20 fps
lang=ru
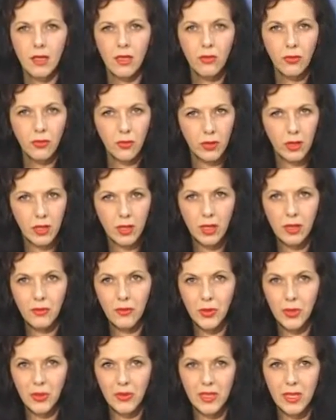Фокина
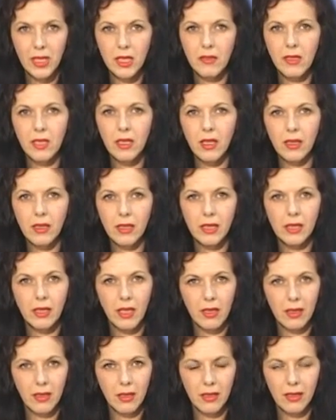вновь засверкала
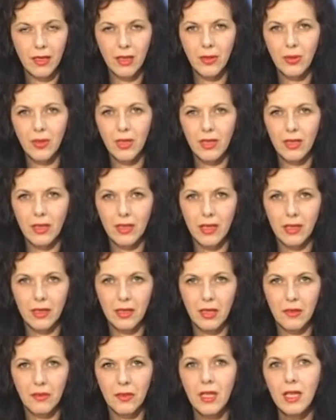яркая радуга
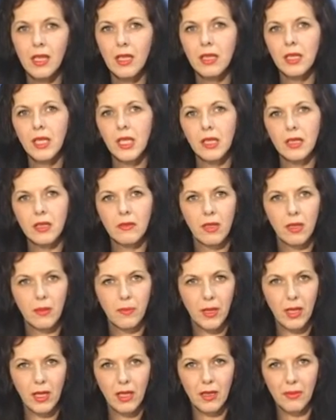талантов – 3
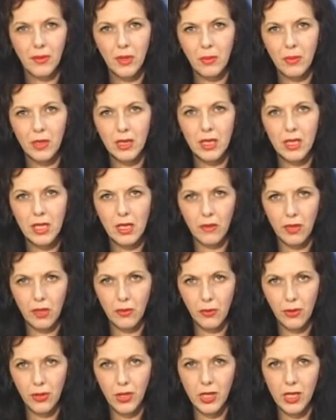апреля в Доме детского
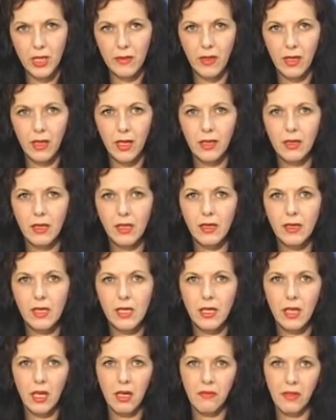творчества открылась
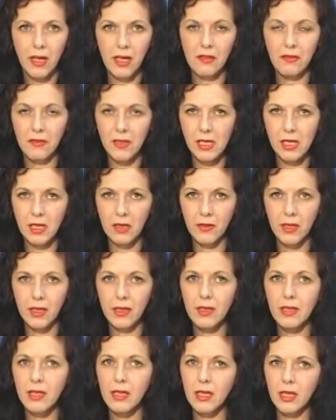краевая выставка
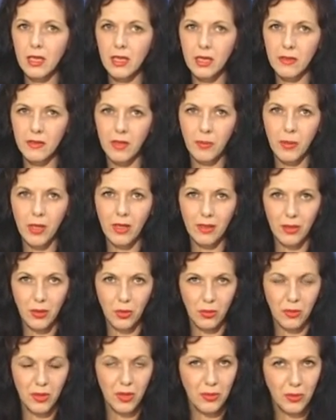
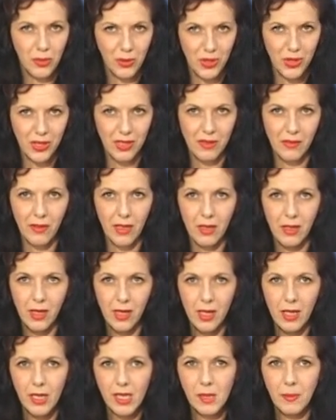декоративно-прикладного творчества.
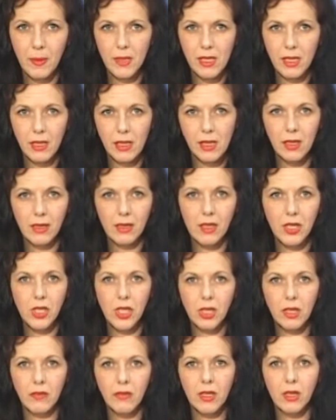Экспозиция
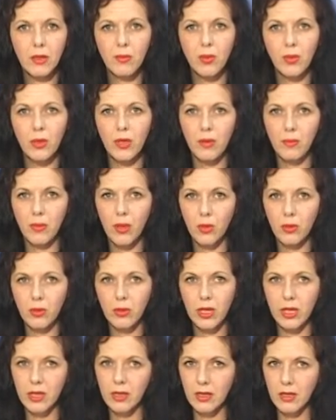насчитывает более
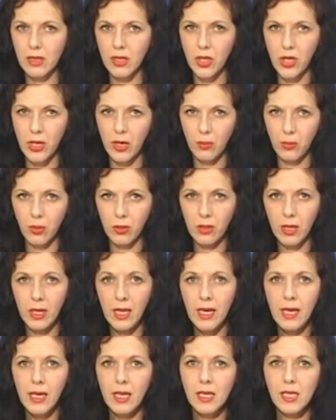полутора тысяч работ
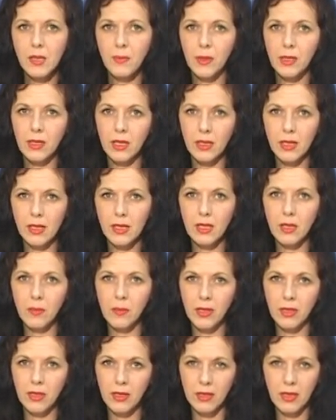из
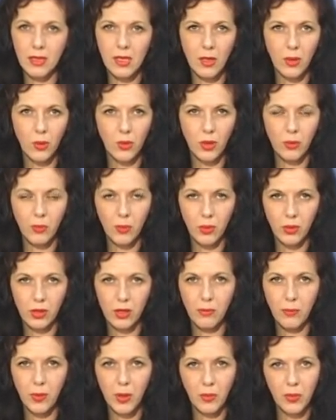55 населенных
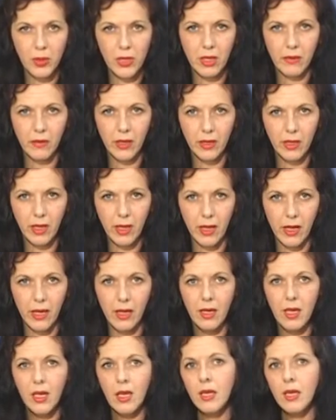пунктов Приморского края.